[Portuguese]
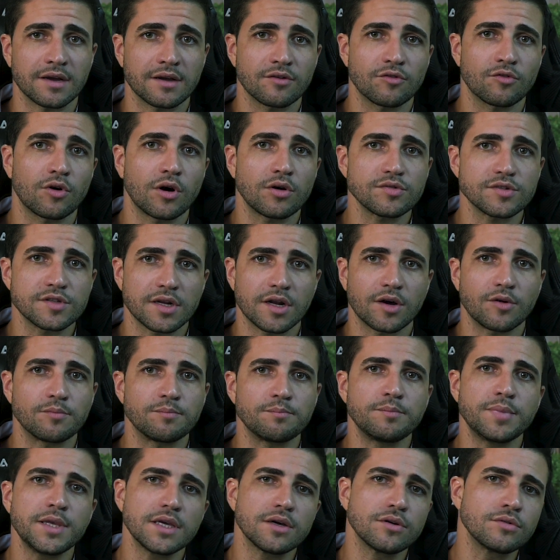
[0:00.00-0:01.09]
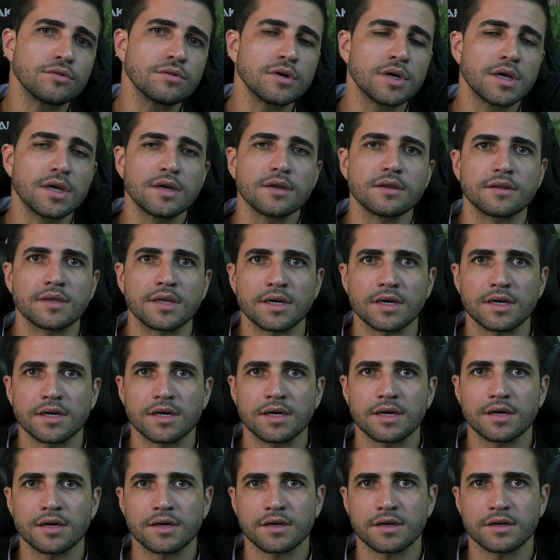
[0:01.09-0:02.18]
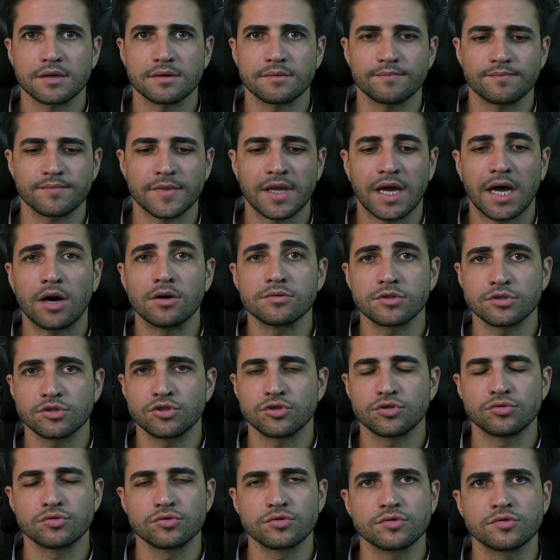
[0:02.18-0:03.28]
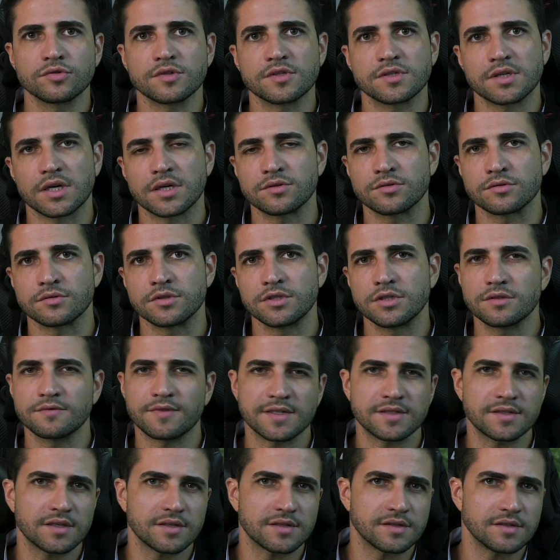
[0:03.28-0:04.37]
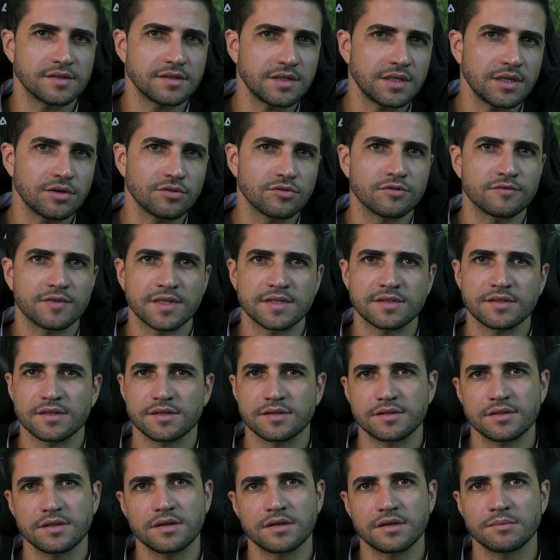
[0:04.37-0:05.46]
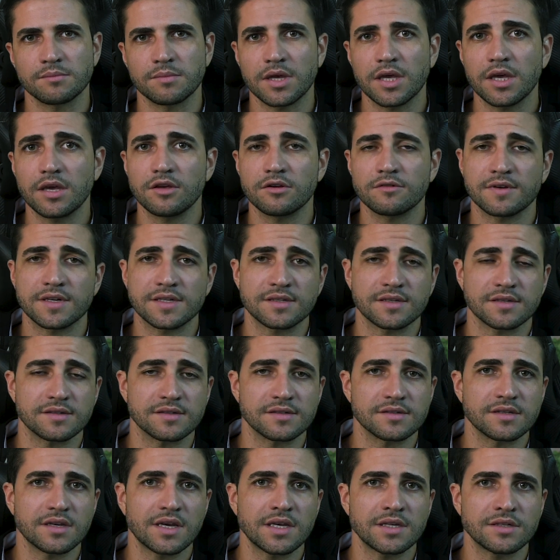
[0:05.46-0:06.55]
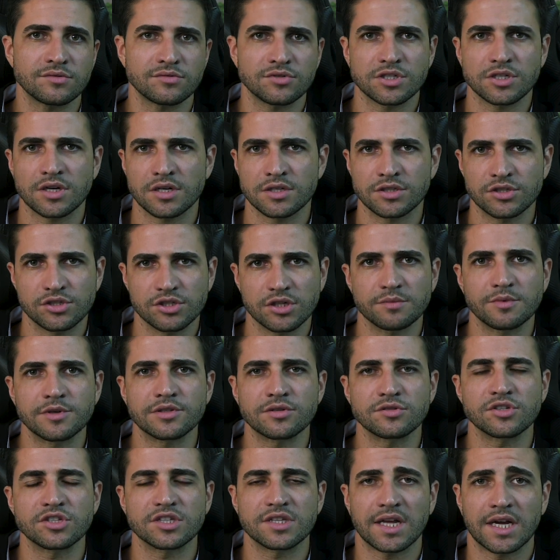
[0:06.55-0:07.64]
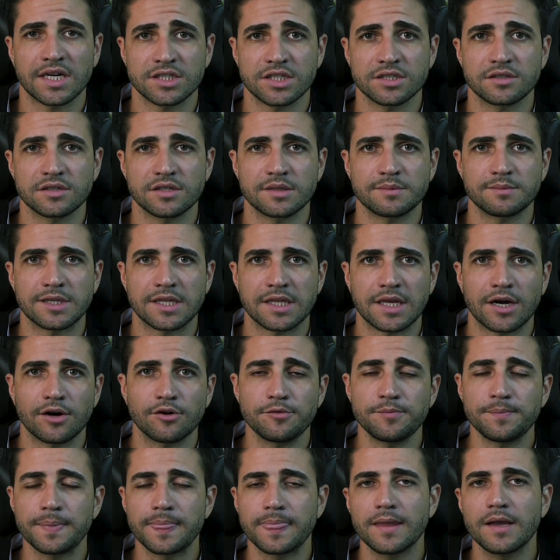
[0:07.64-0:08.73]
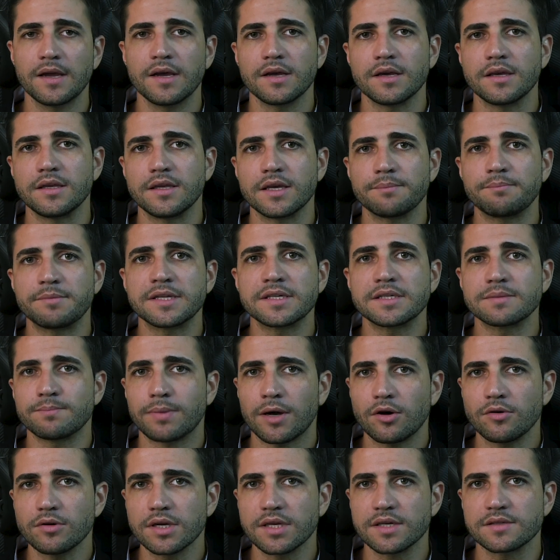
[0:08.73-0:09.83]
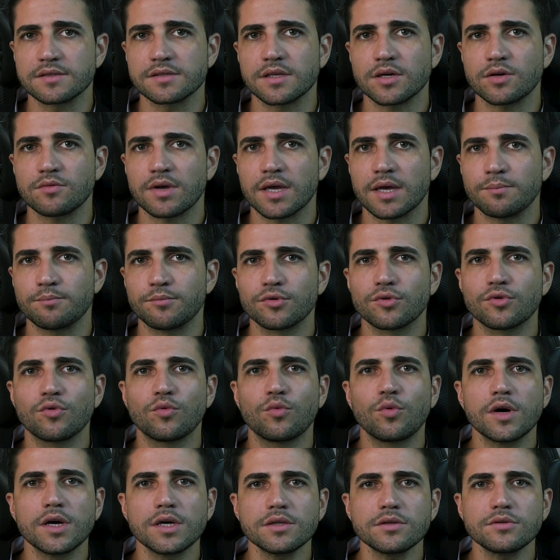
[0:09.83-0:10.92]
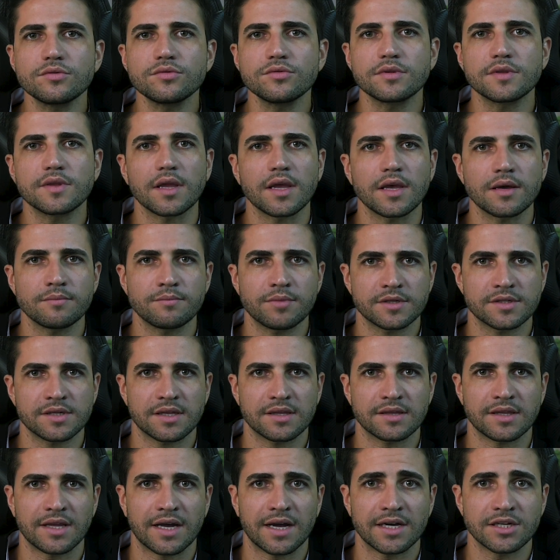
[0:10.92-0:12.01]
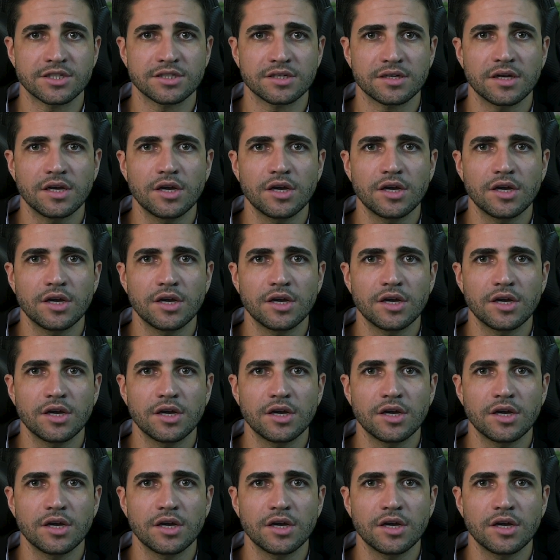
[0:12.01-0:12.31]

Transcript: Qual será o pico da, da alta de juros nos Estados Unidos? Vai ser 5, vai ser 5,5, vai ser 6, a gente chama isso de taxa terminal. E a principal questão é por quanto tempo essa taxa